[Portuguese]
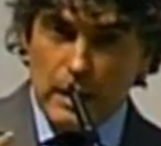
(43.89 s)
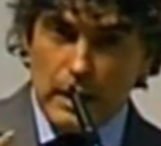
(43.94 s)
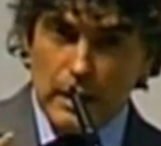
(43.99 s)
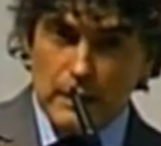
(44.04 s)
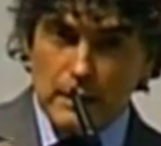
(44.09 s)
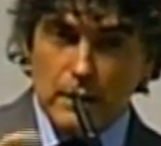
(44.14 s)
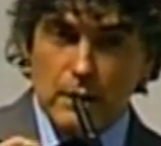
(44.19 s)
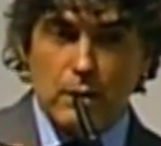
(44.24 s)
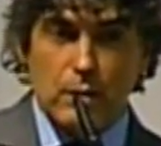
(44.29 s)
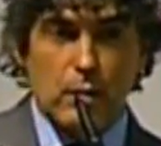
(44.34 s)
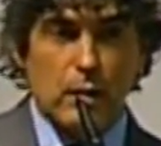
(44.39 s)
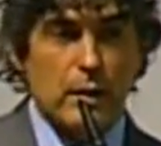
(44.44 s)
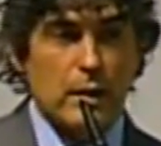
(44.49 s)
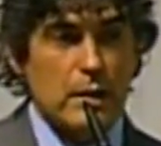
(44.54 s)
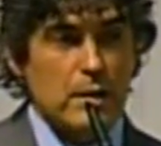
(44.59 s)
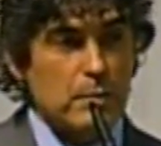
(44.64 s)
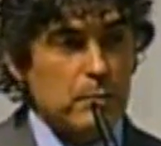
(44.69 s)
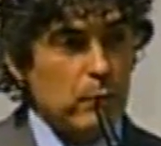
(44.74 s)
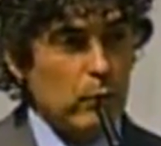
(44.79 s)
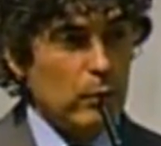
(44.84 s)
as
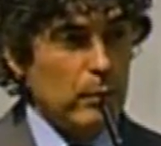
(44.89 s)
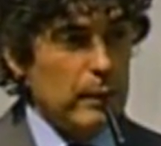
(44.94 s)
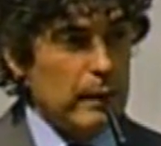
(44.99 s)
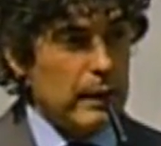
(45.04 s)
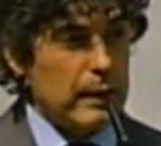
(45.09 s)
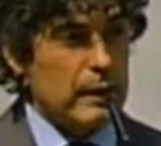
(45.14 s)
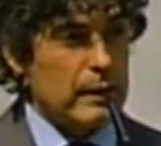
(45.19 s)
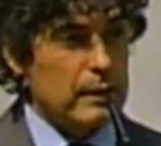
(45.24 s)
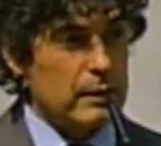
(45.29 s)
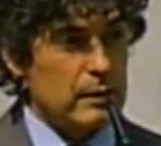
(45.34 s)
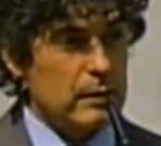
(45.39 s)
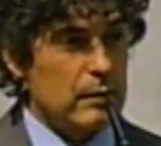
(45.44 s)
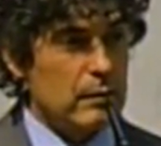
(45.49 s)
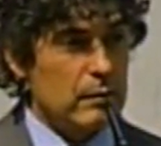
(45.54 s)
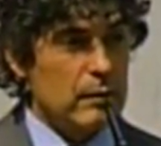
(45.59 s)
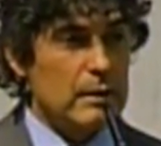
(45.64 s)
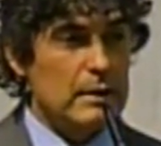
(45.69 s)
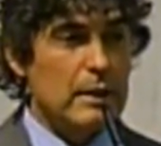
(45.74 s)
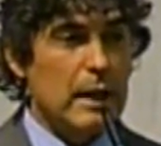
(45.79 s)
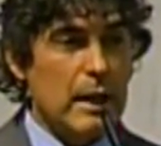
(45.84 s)
escolas públicas
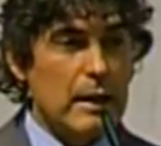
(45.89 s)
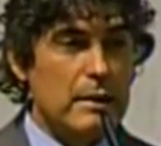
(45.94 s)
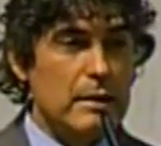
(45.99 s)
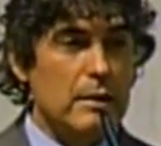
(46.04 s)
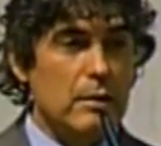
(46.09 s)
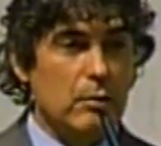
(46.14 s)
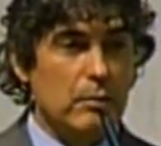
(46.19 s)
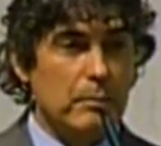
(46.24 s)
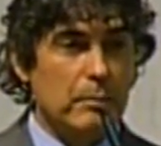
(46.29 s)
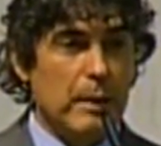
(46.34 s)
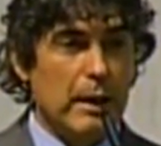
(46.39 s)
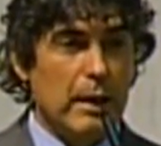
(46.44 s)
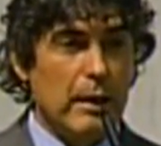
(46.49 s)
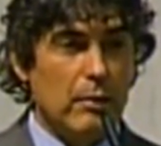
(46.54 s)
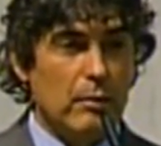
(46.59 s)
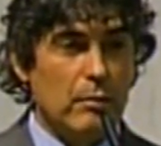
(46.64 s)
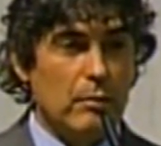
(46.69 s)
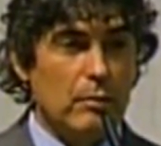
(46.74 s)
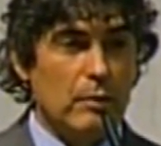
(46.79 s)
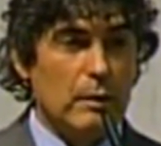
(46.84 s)
no estado de São
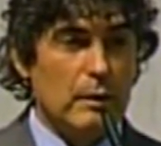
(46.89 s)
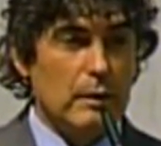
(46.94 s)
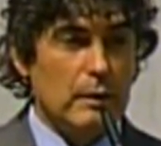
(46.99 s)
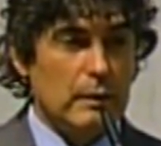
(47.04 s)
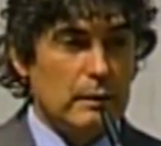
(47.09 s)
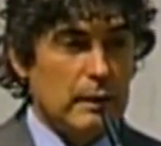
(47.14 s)
Paulo,